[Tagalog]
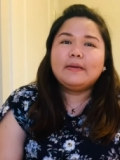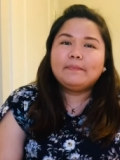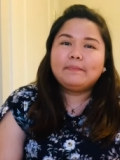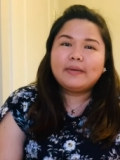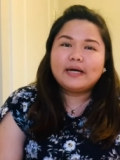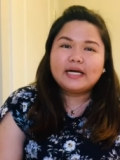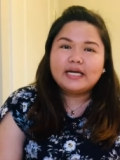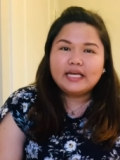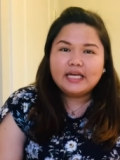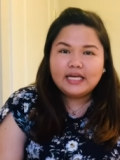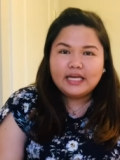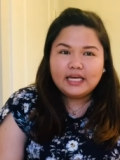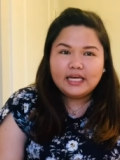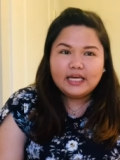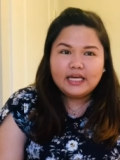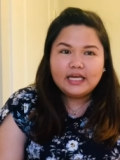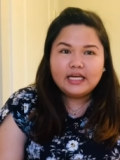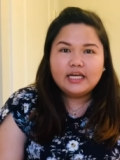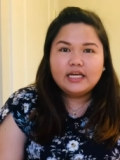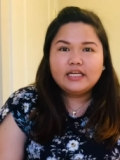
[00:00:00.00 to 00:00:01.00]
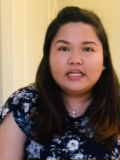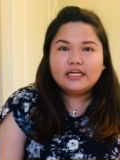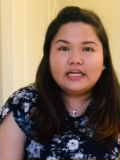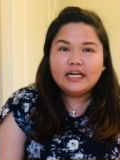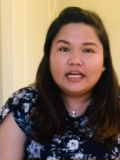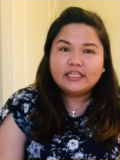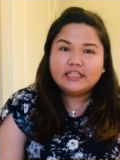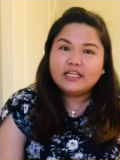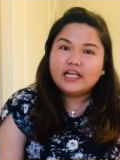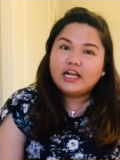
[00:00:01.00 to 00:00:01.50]

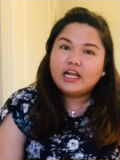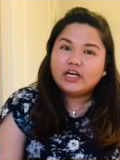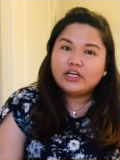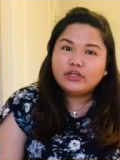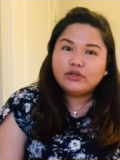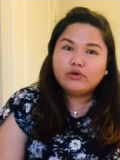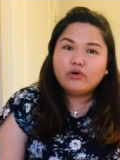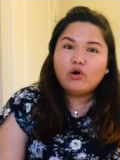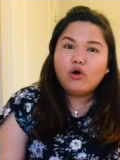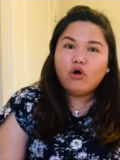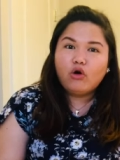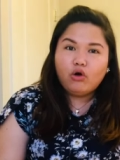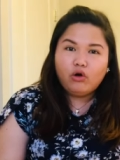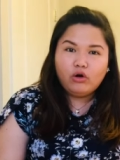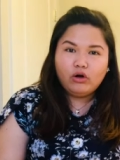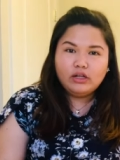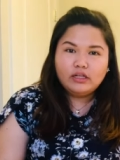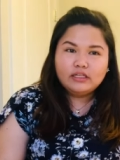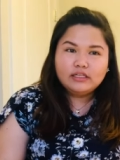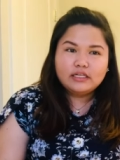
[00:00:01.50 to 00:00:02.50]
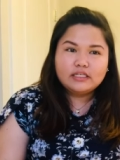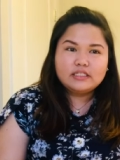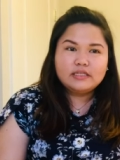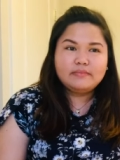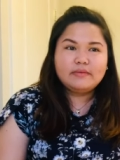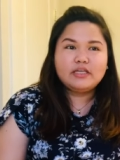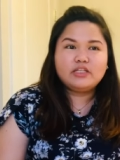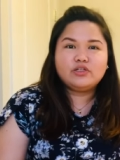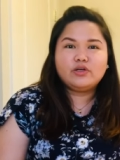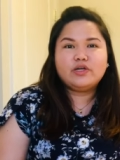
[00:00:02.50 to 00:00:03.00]
Paki-click na lang yung all kasi
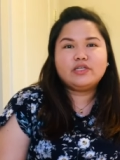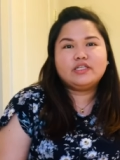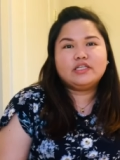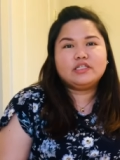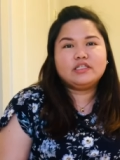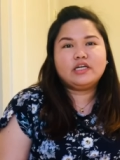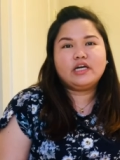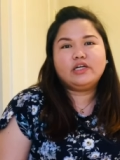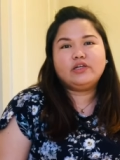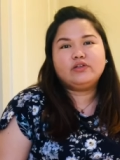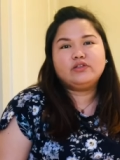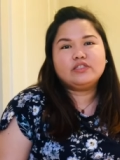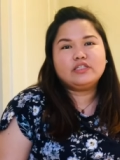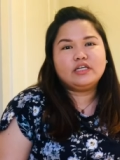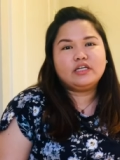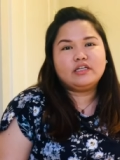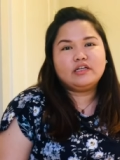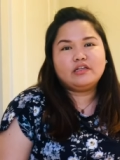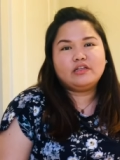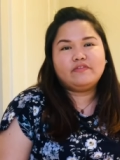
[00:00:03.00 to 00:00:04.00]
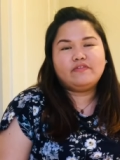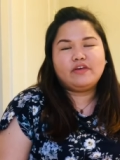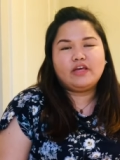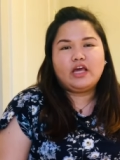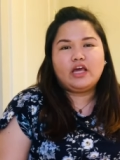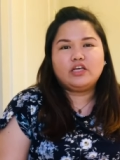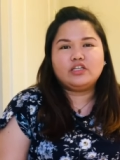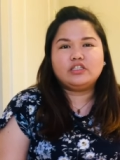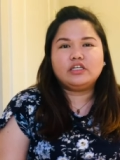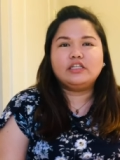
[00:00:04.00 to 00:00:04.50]
may choices kayo sa
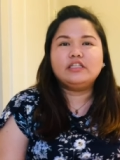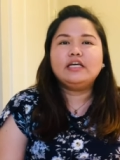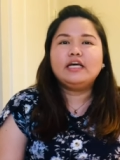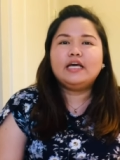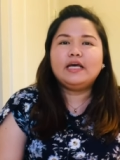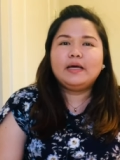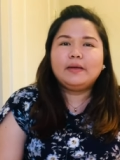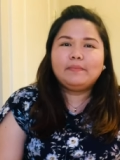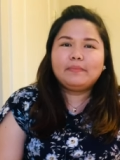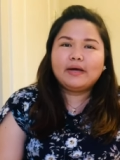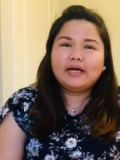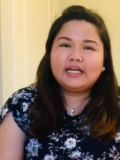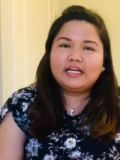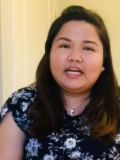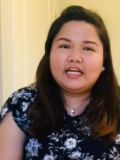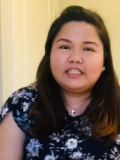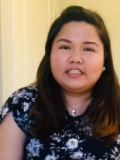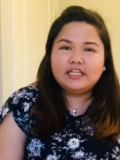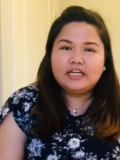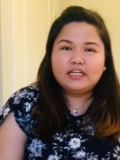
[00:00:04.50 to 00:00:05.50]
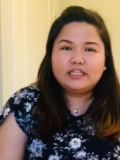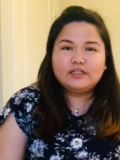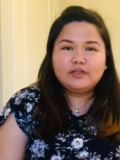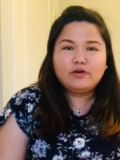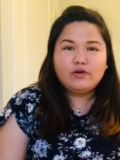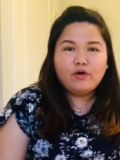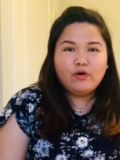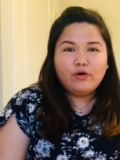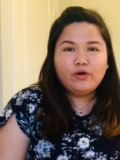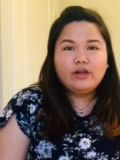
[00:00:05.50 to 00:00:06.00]
notification. Paki-click na lang yung
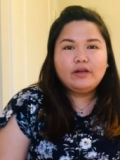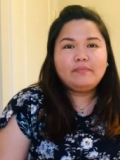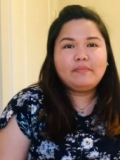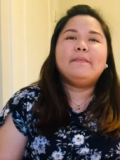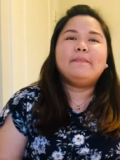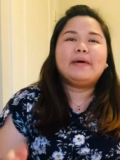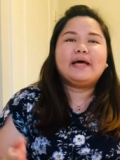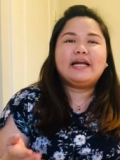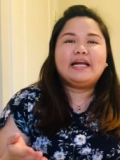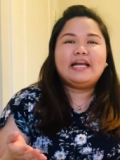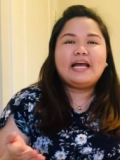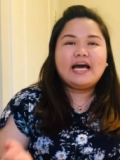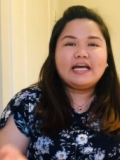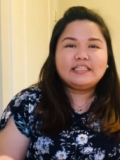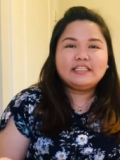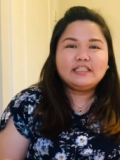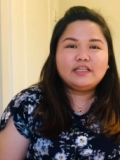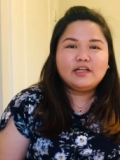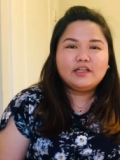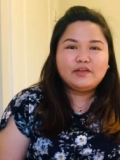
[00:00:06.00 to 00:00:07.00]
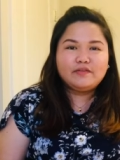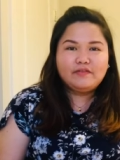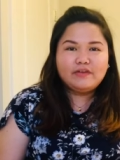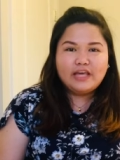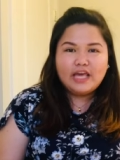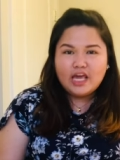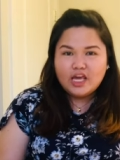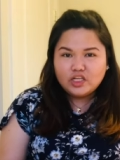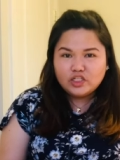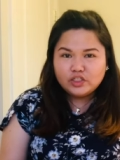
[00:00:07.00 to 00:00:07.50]
all para lahat ng
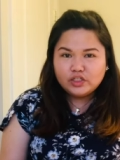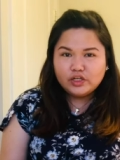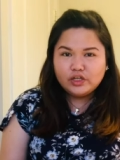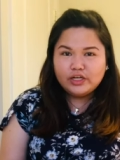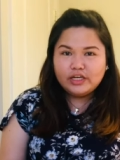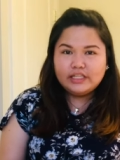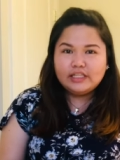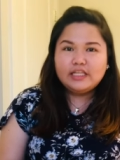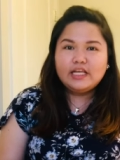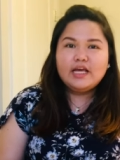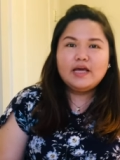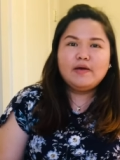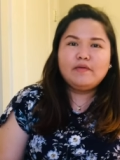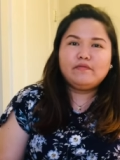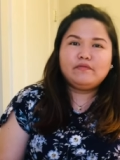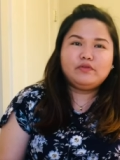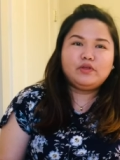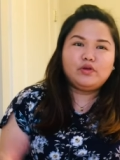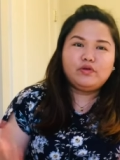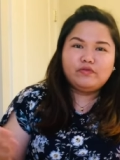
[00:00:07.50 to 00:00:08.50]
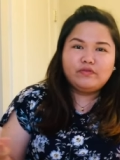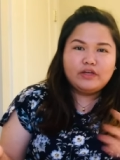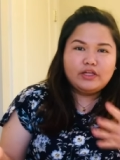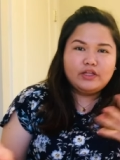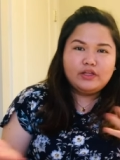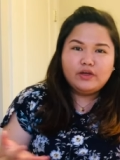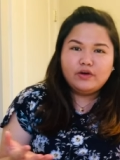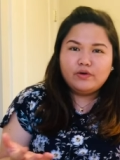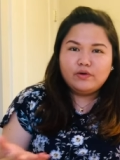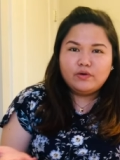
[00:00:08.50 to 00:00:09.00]
notification, new
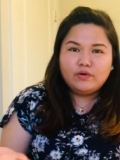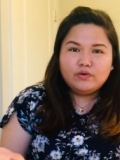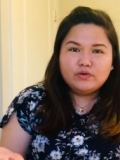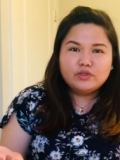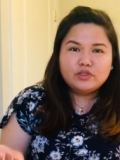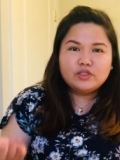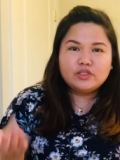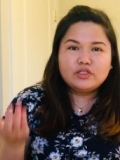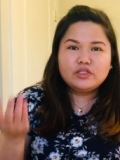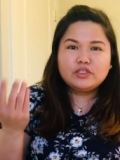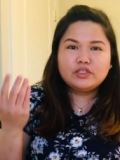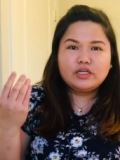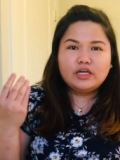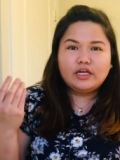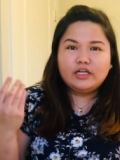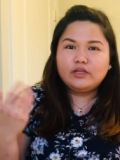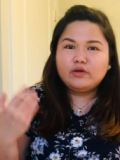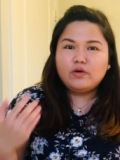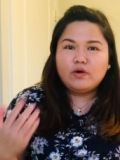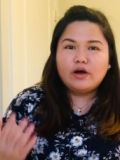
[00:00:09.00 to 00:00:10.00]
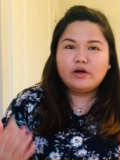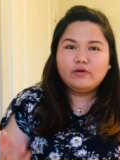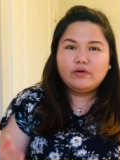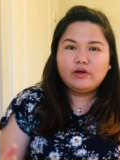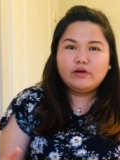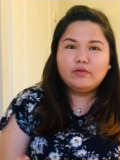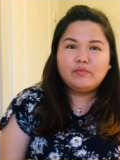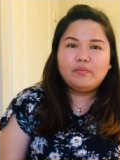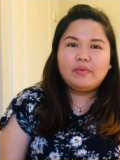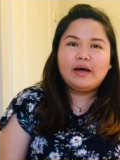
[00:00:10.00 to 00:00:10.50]
videos, and kung
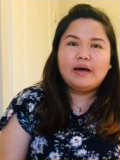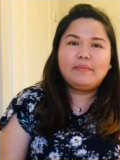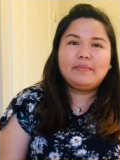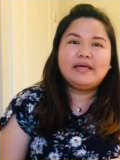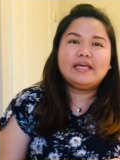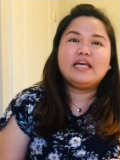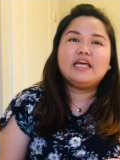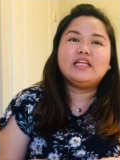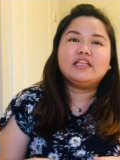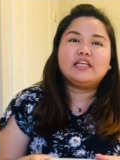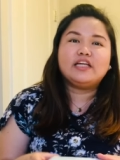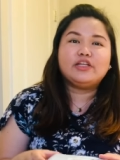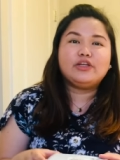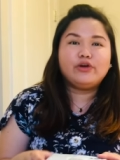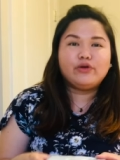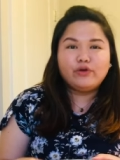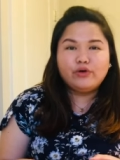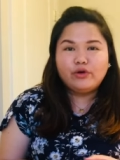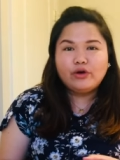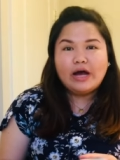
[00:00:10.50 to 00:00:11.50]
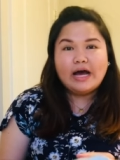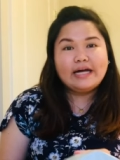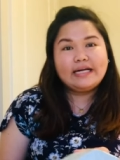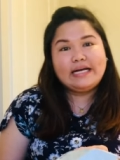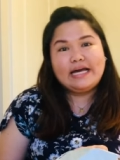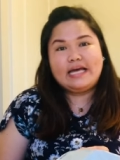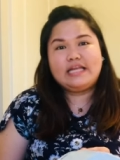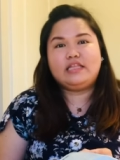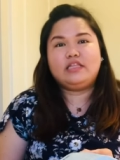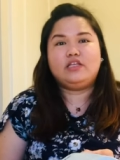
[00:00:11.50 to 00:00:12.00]
ano-ano pa, makita nyo
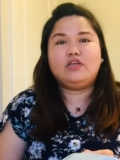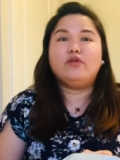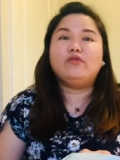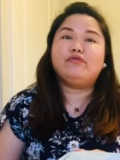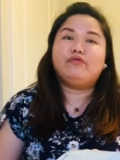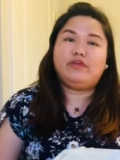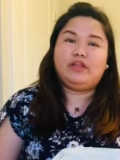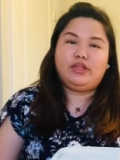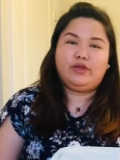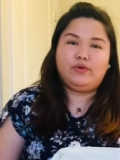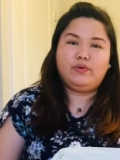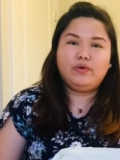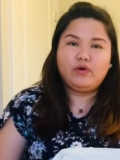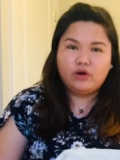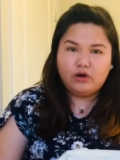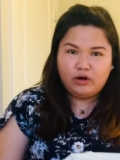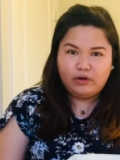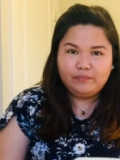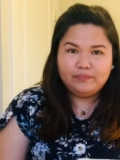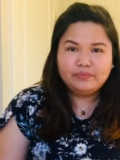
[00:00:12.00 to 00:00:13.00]
agad yung video ko.